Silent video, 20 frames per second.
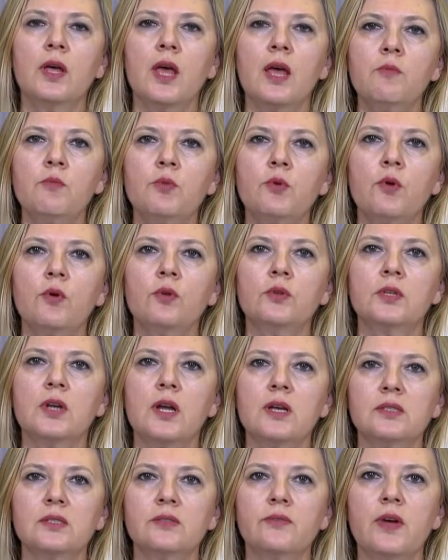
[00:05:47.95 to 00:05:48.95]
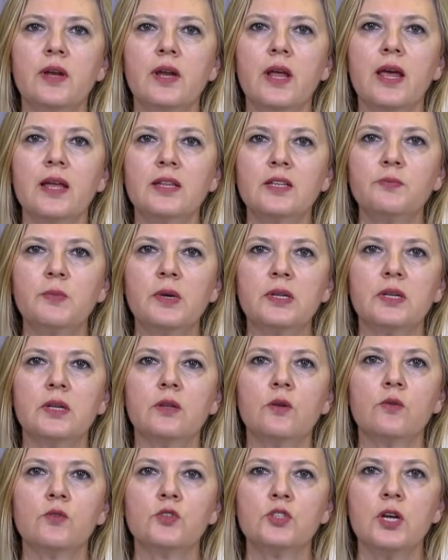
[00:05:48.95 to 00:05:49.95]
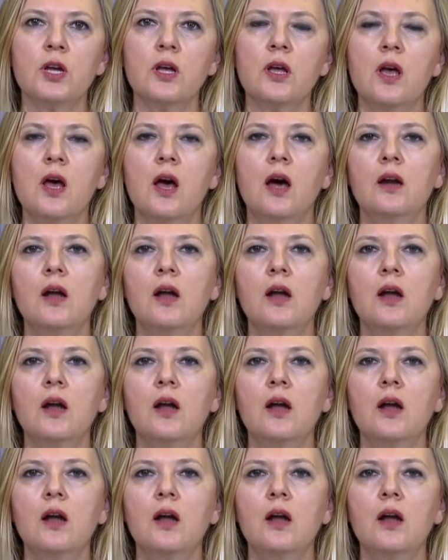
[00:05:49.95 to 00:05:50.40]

e, embriyoyu transfer etmeden önce